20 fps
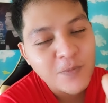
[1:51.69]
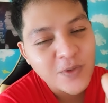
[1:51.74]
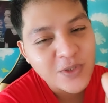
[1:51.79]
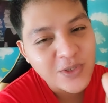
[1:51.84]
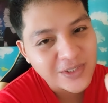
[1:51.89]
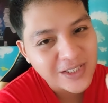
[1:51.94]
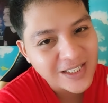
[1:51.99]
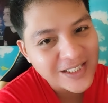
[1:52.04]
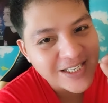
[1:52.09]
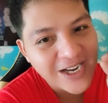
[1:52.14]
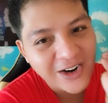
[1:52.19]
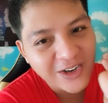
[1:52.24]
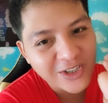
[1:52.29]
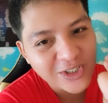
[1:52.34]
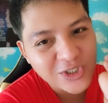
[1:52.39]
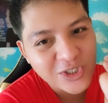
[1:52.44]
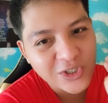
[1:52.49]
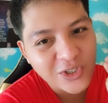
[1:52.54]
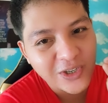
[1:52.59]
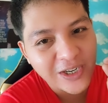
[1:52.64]
So that's
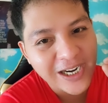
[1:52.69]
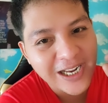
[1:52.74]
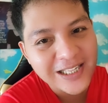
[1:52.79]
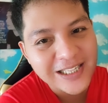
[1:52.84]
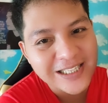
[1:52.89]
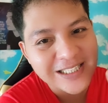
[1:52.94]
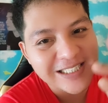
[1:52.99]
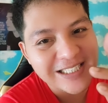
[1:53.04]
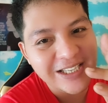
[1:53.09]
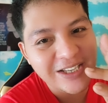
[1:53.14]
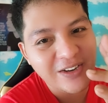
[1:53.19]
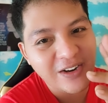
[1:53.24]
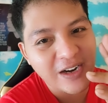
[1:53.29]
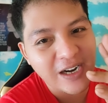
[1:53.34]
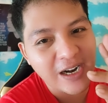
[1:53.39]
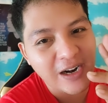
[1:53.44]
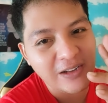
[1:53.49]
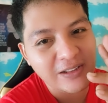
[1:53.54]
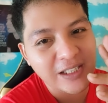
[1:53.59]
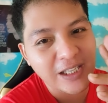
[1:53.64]
our tutorial and see you
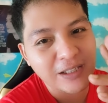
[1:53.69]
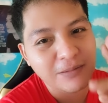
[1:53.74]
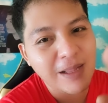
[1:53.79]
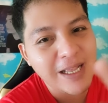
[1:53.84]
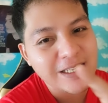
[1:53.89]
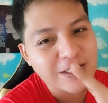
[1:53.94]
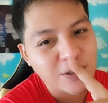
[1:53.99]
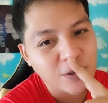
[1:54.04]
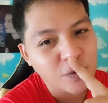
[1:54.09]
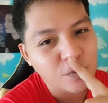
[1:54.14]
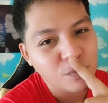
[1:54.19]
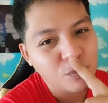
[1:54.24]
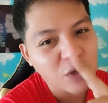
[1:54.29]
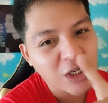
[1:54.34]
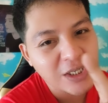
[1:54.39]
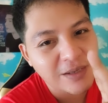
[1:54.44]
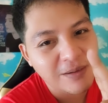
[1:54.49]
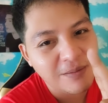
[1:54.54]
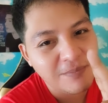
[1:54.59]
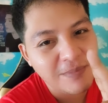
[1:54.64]
around. God bless you.
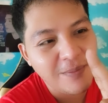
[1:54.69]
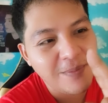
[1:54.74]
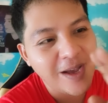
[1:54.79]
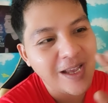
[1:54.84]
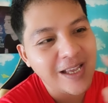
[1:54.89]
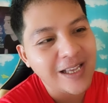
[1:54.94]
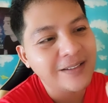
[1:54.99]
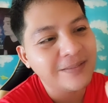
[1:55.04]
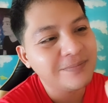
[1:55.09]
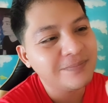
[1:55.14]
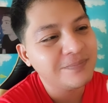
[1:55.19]
Bye-bye.